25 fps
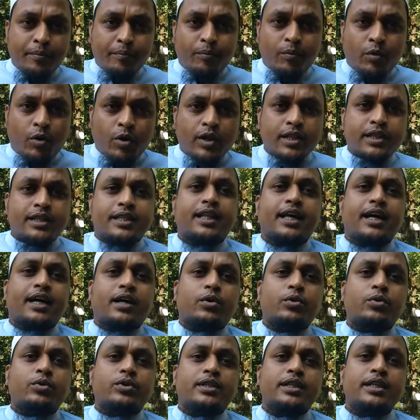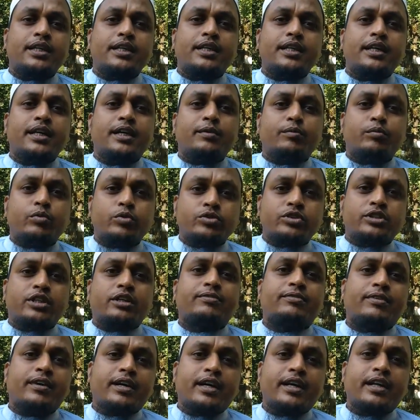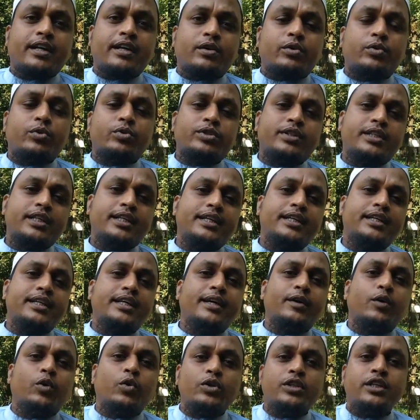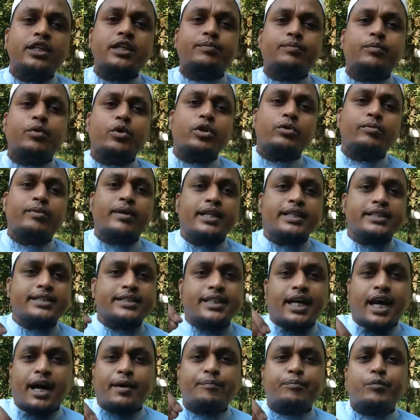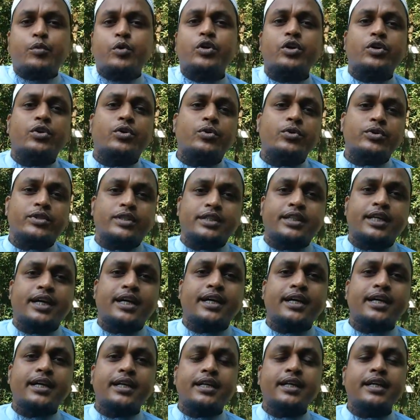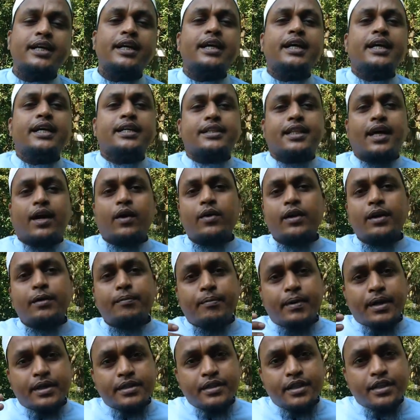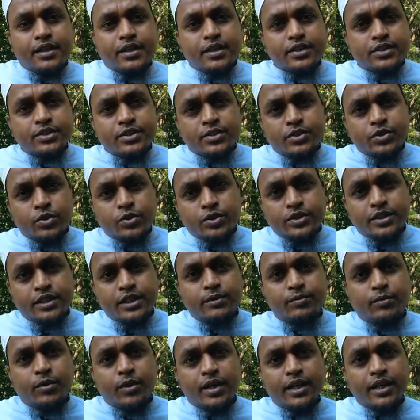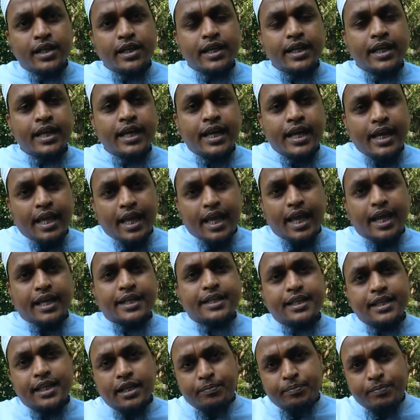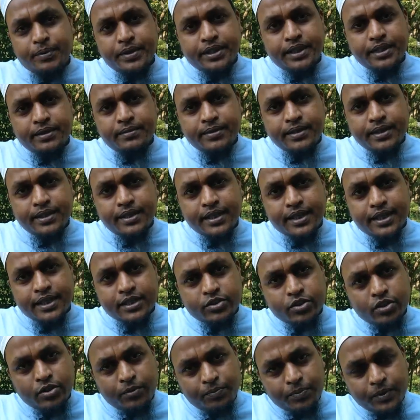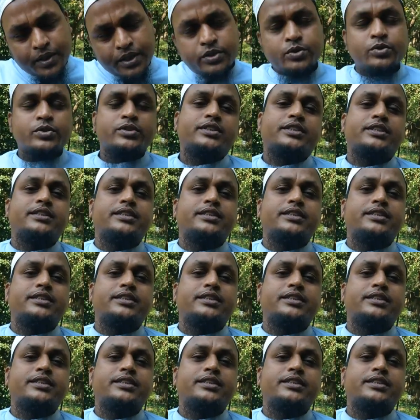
মল ত্যাগ করতে গিয়ে প্রস্রাব পায়খানা করতে গিয়ে অধিক পরিমাণে চাপ প্রয়োগ করতে থাকেন তাহলে মাধ্যাকর্ষণ শক্তির বলে একদিকে পৃথিবীর দিকে সব কিছু